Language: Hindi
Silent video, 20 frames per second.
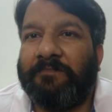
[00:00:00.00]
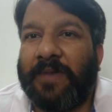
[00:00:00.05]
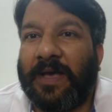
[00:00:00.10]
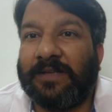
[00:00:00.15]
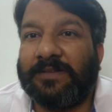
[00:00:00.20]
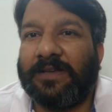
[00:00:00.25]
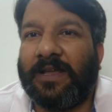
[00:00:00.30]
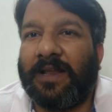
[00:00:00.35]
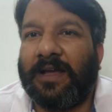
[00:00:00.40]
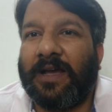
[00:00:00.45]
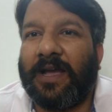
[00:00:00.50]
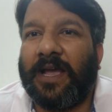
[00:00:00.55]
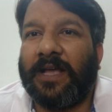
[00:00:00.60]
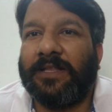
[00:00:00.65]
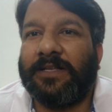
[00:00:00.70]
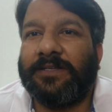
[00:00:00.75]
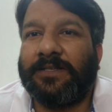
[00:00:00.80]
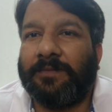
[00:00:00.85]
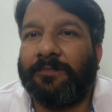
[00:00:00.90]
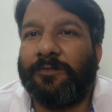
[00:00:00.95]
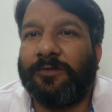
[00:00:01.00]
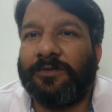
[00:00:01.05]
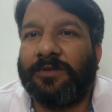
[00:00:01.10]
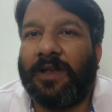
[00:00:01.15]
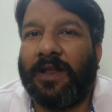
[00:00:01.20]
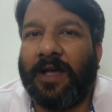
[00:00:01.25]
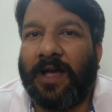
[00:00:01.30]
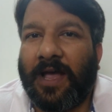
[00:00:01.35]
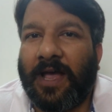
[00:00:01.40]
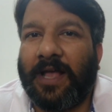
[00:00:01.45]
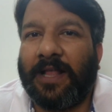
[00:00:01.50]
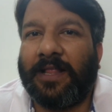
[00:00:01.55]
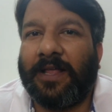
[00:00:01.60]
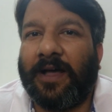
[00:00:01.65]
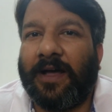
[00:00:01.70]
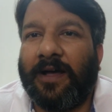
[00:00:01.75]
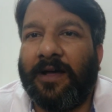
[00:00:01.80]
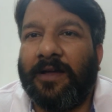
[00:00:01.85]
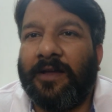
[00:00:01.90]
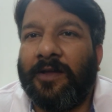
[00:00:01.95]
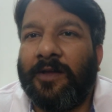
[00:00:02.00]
पैसा लगाया था सब कुछ लगाया था